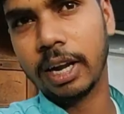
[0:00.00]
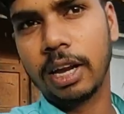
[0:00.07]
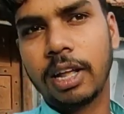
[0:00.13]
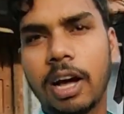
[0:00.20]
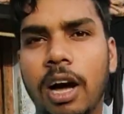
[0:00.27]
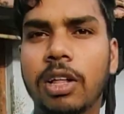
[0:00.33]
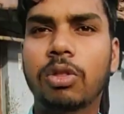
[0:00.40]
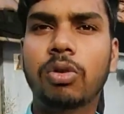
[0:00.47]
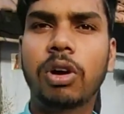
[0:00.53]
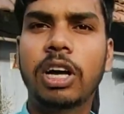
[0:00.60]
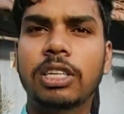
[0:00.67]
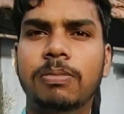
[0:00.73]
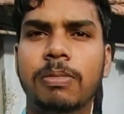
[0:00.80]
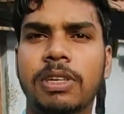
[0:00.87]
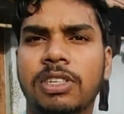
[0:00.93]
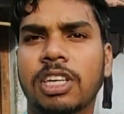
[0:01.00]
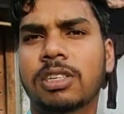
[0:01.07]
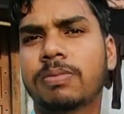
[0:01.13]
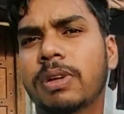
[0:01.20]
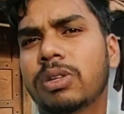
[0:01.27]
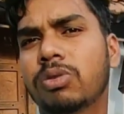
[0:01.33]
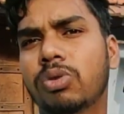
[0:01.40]
निकले हाँ तो गाइज मैं
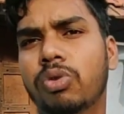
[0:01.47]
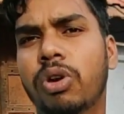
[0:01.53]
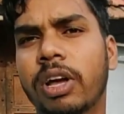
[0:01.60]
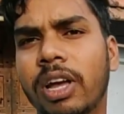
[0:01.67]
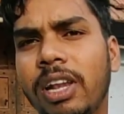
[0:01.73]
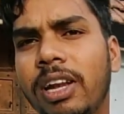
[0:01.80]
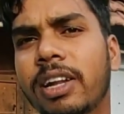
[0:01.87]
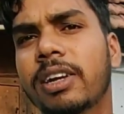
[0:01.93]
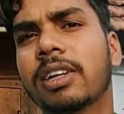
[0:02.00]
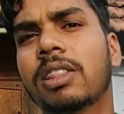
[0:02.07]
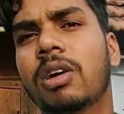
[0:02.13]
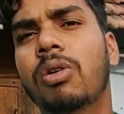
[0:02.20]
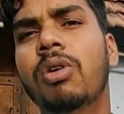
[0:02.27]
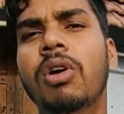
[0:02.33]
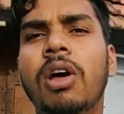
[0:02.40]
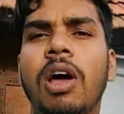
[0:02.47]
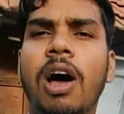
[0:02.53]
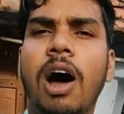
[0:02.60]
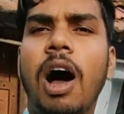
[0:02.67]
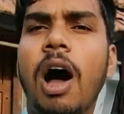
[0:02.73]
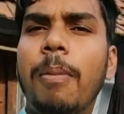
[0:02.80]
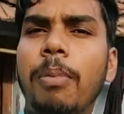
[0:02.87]
सस्पेंस को थोड़ा क्लियर करता हूँ
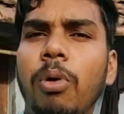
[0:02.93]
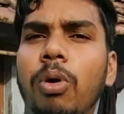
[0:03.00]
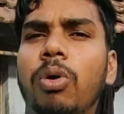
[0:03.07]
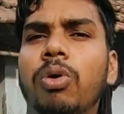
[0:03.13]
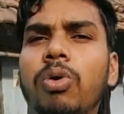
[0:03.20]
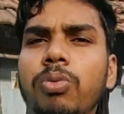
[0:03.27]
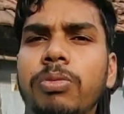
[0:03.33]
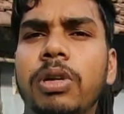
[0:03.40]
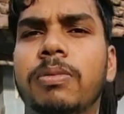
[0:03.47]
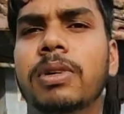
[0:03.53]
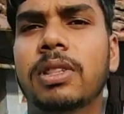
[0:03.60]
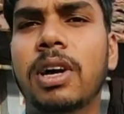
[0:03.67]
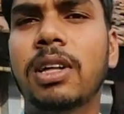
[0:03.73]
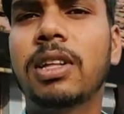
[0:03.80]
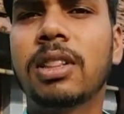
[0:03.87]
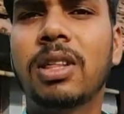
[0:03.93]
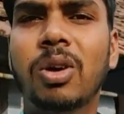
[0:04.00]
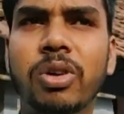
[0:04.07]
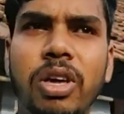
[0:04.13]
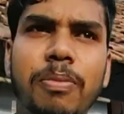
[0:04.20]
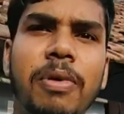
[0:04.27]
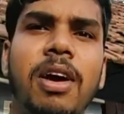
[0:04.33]
आप लोगों को मैं बता
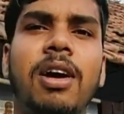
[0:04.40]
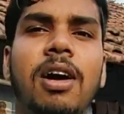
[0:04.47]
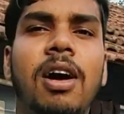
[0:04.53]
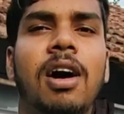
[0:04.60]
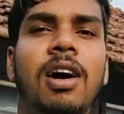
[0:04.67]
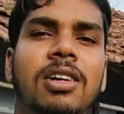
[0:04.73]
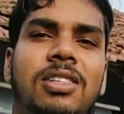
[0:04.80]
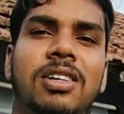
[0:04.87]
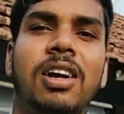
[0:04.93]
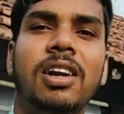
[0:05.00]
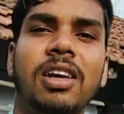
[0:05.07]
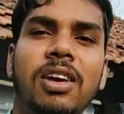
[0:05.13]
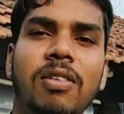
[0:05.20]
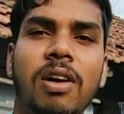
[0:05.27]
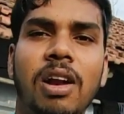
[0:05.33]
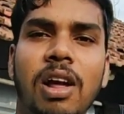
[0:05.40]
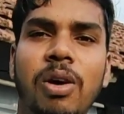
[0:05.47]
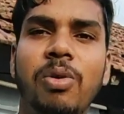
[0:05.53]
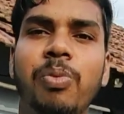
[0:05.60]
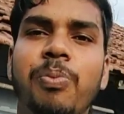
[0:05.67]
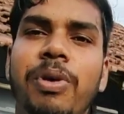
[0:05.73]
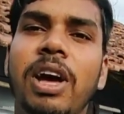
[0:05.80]
देता हूँ कि मैं कहाँ जाने
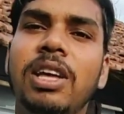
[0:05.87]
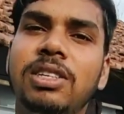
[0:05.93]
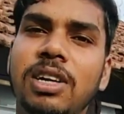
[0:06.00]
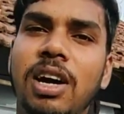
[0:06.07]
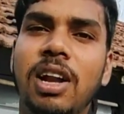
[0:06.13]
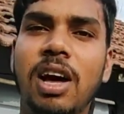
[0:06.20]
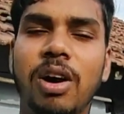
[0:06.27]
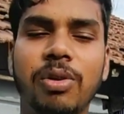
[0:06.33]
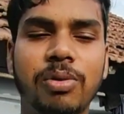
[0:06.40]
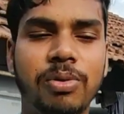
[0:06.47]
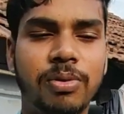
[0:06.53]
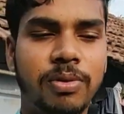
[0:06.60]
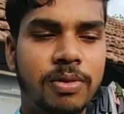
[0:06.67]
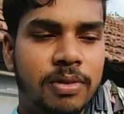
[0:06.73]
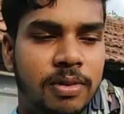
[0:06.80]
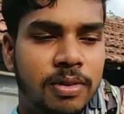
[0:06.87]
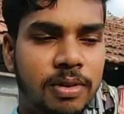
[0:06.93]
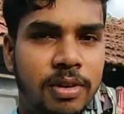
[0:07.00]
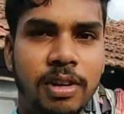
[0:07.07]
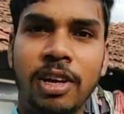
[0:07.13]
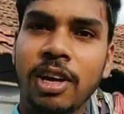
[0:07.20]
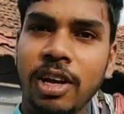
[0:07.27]
वाला हूँ मैं जा रहा हूँ
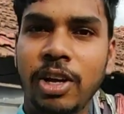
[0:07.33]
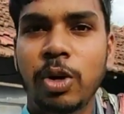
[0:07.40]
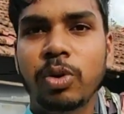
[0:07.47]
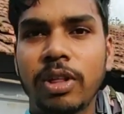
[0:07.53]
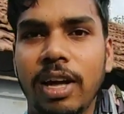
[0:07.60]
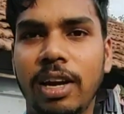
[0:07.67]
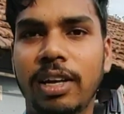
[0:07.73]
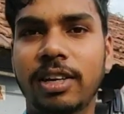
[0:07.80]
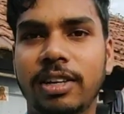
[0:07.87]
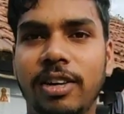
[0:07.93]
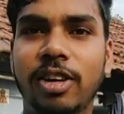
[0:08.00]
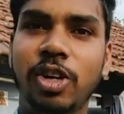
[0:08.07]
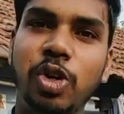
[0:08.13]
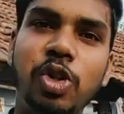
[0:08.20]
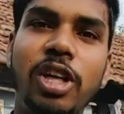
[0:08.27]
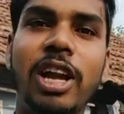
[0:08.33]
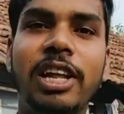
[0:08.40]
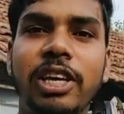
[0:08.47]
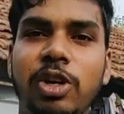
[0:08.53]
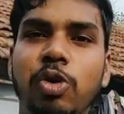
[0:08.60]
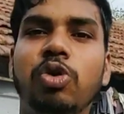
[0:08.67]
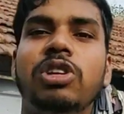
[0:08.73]
न्यू दिल्ली न्यू
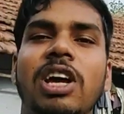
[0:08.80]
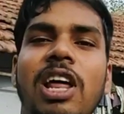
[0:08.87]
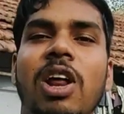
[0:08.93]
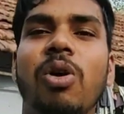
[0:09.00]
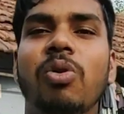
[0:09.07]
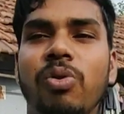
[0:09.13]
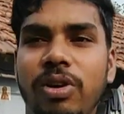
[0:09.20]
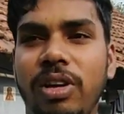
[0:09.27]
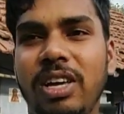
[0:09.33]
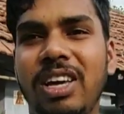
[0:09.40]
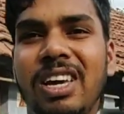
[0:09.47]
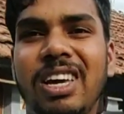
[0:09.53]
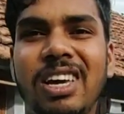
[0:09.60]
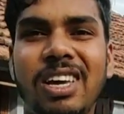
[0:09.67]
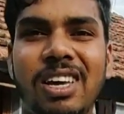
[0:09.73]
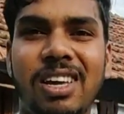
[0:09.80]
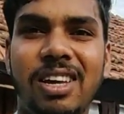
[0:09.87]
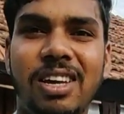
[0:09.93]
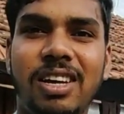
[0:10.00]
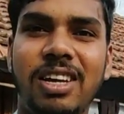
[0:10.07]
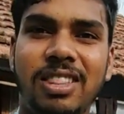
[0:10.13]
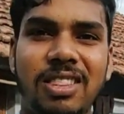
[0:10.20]
दिल्ली क्यों जा रहा हूँ ये
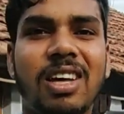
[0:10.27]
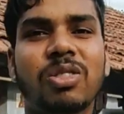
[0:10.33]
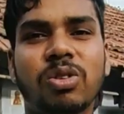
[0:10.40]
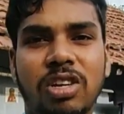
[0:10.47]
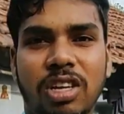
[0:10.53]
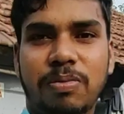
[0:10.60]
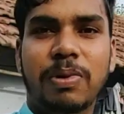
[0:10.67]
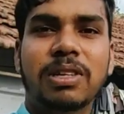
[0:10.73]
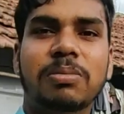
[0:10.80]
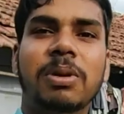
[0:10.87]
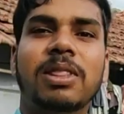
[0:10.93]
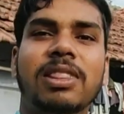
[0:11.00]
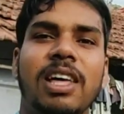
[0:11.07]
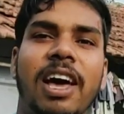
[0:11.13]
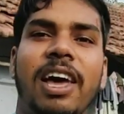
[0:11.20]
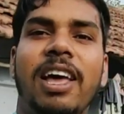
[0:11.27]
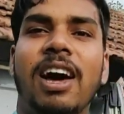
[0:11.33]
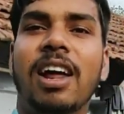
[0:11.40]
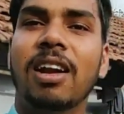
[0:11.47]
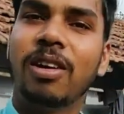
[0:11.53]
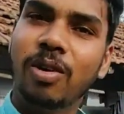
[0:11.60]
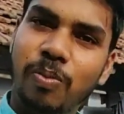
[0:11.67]
इतना तो सस्पेंस बनता है
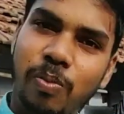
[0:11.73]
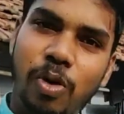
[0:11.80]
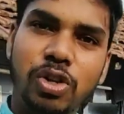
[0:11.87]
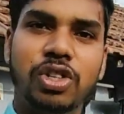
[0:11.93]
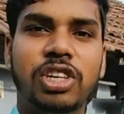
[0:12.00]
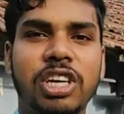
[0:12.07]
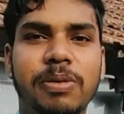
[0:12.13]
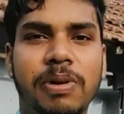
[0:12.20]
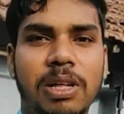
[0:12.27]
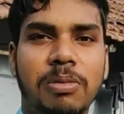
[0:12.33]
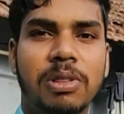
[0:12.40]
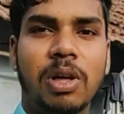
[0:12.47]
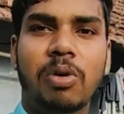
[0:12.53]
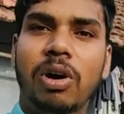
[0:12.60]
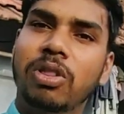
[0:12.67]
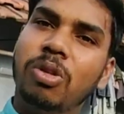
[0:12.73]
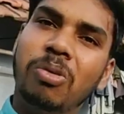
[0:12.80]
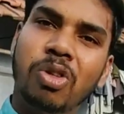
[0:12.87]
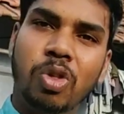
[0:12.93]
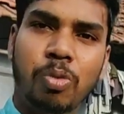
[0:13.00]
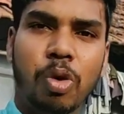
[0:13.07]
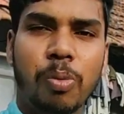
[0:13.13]
यार पहुँचने के बाद बताऊंगा
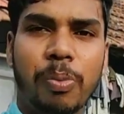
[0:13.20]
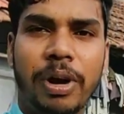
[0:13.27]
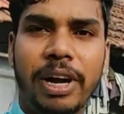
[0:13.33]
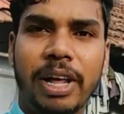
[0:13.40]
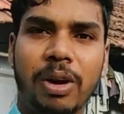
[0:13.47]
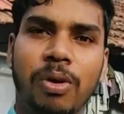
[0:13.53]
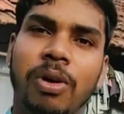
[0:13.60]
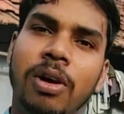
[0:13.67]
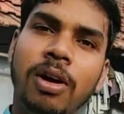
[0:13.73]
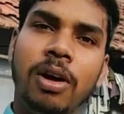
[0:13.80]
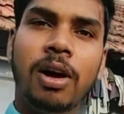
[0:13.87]
तो, तो तुम लोग बने रहो